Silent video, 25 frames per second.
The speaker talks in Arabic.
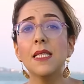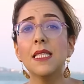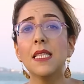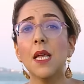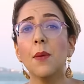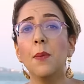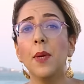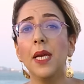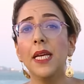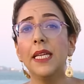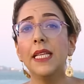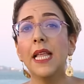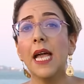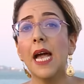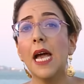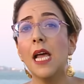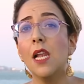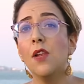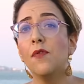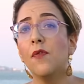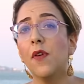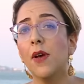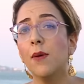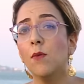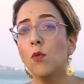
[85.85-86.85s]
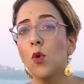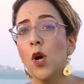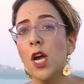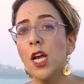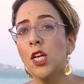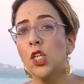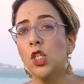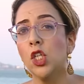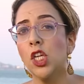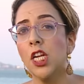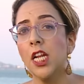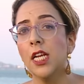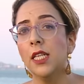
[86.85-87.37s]
سبعين ألف
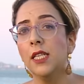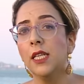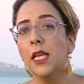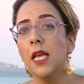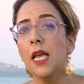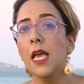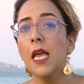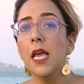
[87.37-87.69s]
مهاجر